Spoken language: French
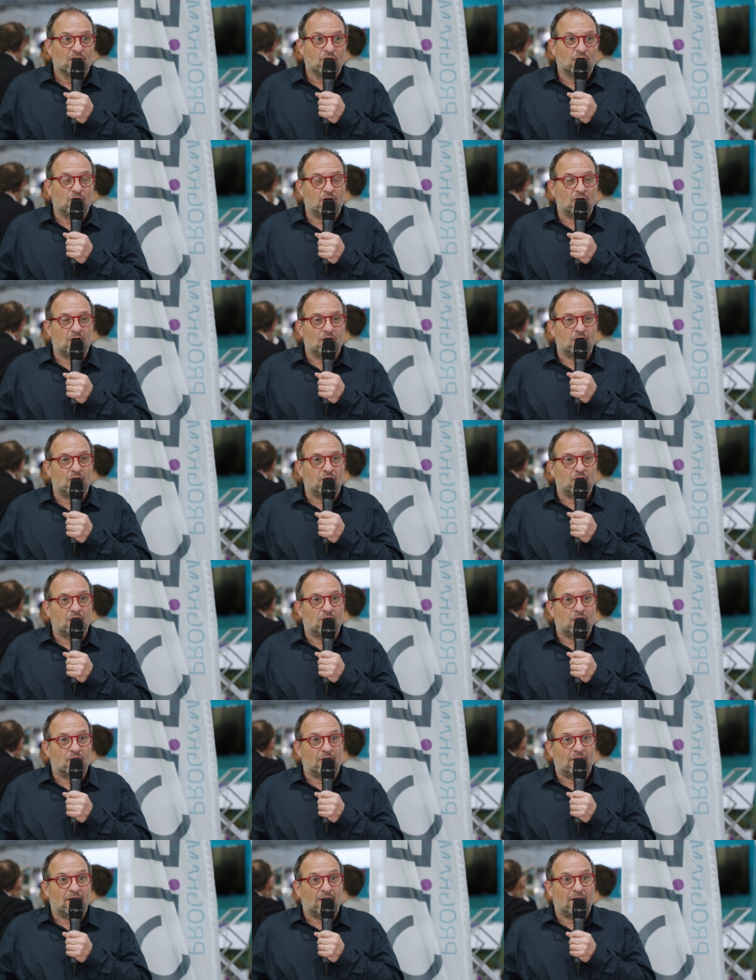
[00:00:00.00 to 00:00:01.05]

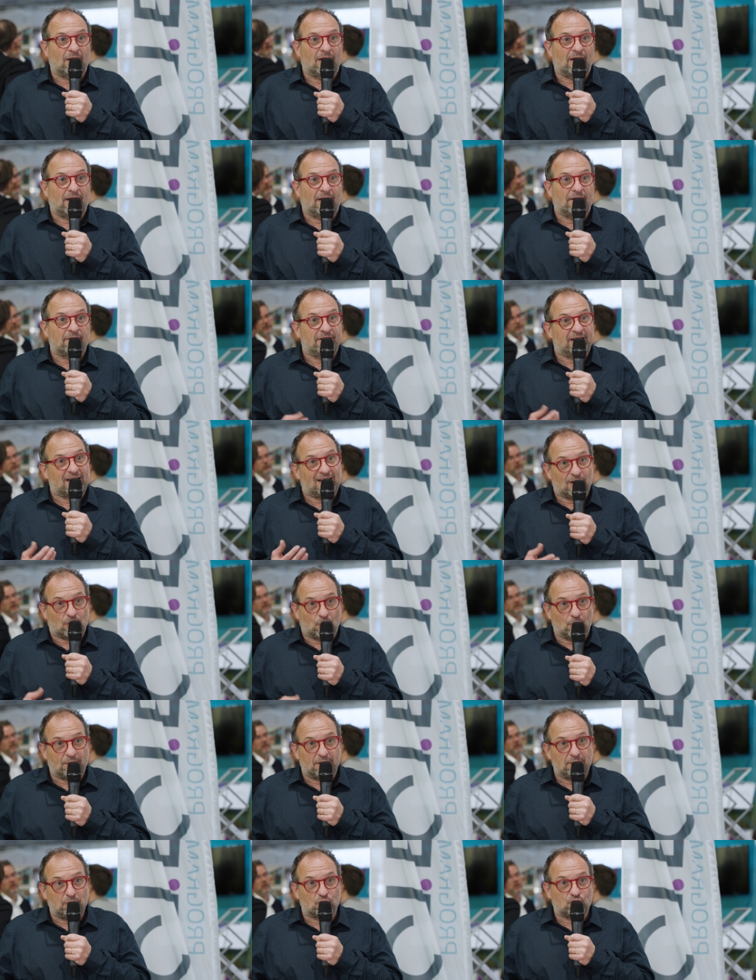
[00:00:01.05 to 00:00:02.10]
euh, avec
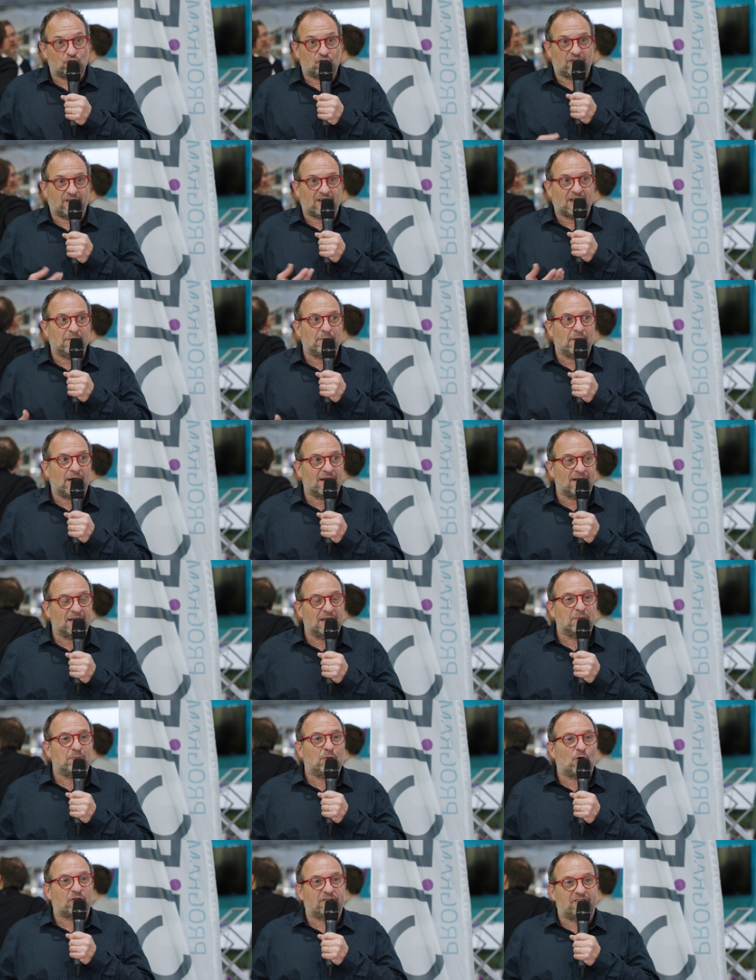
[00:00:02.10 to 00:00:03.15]
l'accompagnement du CEREMA
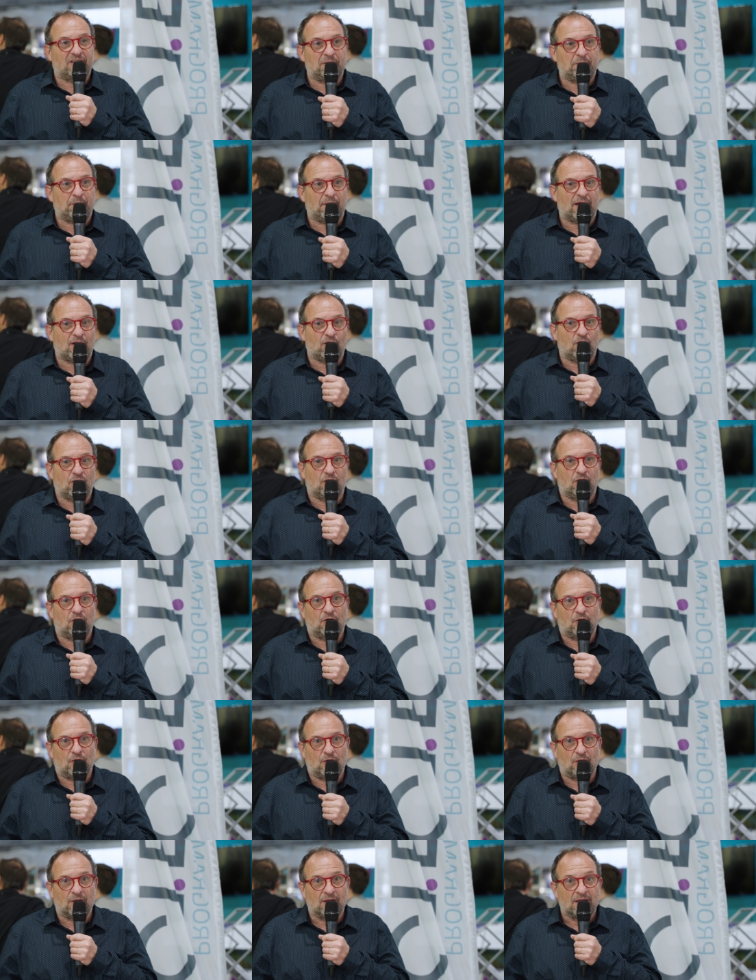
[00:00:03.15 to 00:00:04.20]
et porté par,
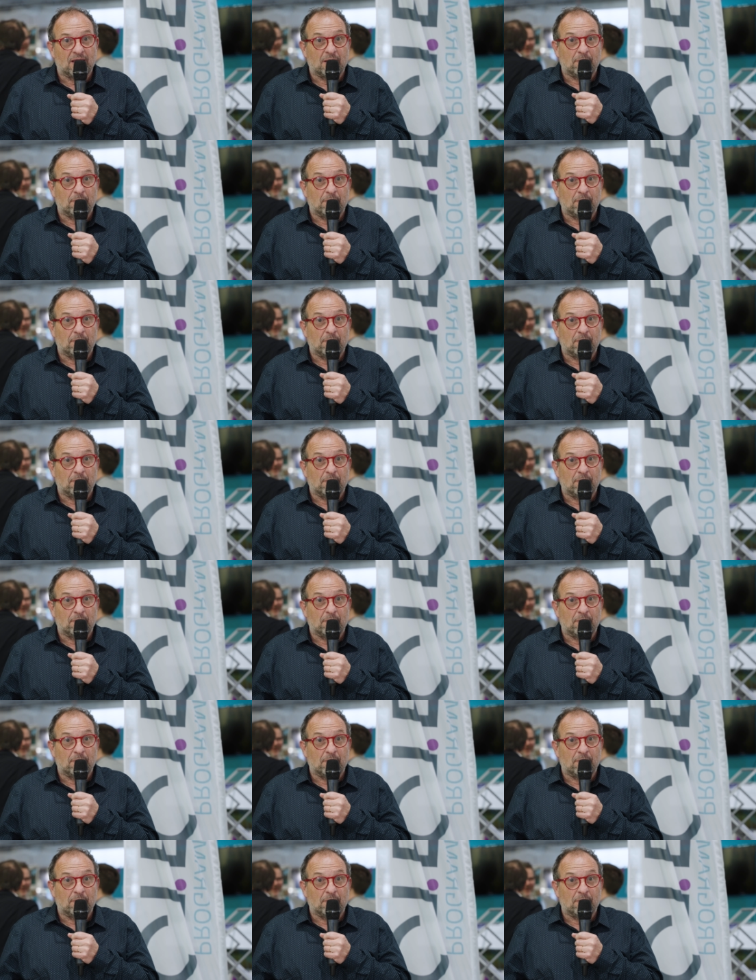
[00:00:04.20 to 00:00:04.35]
euh,